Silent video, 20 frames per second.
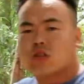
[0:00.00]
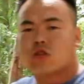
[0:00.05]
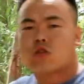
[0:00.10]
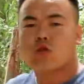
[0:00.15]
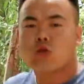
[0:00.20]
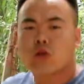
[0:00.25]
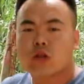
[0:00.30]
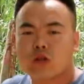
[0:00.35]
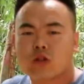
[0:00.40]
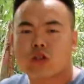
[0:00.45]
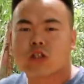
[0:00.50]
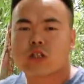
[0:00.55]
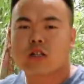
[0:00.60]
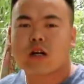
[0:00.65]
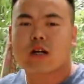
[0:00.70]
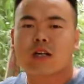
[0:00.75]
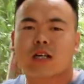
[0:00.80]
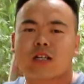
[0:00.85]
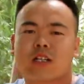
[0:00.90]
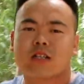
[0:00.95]
如果有知
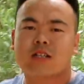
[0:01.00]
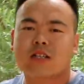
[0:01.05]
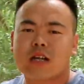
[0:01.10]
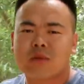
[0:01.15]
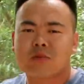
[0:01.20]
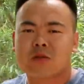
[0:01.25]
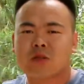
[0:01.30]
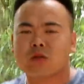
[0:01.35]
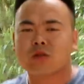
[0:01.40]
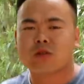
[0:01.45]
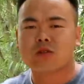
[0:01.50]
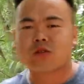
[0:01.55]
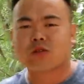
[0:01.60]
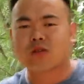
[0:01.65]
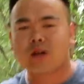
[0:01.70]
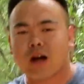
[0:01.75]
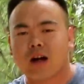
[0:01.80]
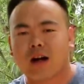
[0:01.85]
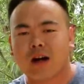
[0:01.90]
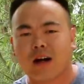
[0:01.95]
道的，请在评论
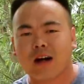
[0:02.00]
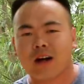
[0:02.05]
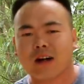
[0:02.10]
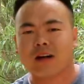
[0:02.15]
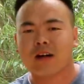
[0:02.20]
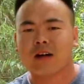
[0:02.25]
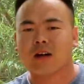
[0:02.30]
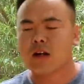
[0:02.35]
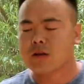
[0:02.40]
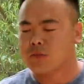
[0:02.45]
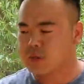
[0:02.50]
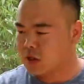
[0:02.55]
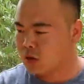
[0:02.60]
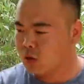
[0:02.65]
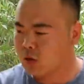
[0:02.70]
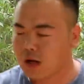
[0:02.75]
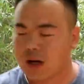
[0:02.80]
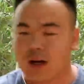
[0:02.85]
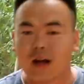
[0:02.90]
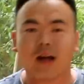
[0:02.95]
区啊评
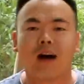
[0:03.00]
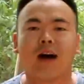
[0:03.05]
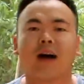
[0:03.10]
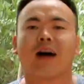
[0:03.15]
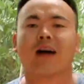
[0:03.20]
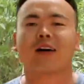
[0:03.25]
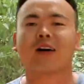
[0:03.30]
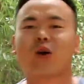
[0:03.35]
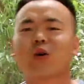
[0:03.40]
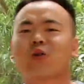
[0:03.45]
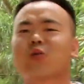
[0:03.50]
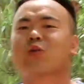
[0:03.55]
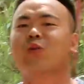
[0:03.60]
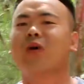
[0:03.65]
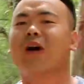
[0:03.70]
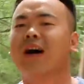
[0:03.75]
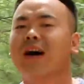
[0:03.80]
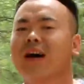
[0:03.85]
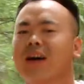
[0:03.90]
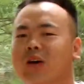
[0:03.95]
论啊告诉
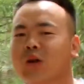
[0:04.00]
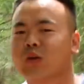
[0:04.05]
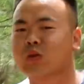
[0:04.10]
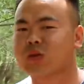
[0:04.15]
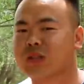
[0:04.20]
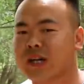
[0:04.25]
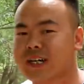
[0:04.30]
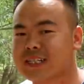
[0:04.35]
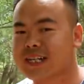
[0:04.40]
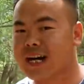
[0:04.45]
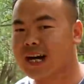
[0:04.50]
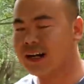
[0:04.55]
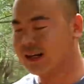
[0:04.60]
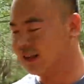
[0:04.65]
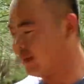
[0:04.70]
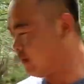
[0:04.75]
我，告诉大家。